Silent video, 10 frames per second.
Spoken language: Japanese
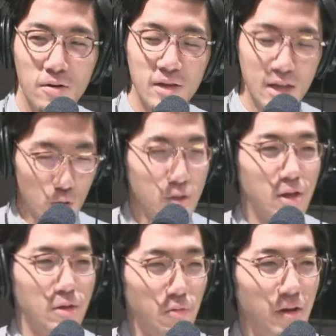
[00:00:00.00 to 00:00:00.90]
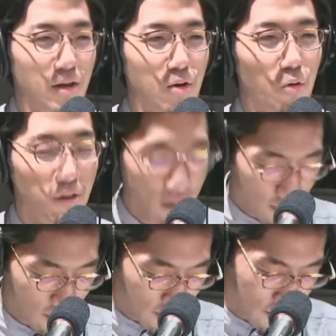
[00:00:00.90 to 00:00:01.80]
いい年ですよね。これ
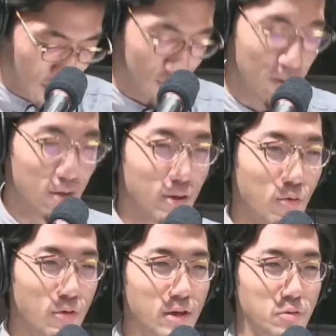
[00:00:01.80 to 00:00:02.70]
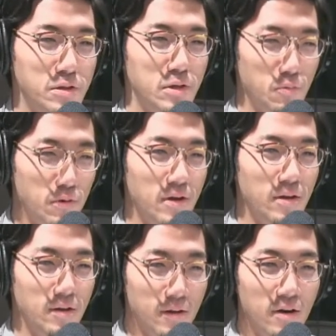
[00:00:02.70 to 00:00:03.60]
年間1位ってすごいいい年ですよね。いい
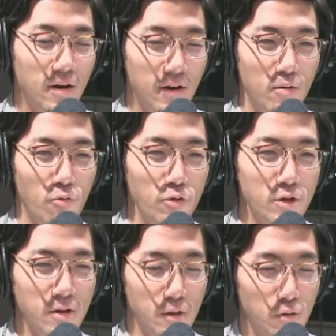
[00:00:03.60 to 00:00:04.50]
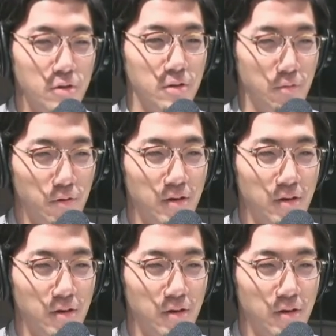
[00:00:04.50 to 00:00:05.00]
年ですよ。はい、おしゃれな年ですよ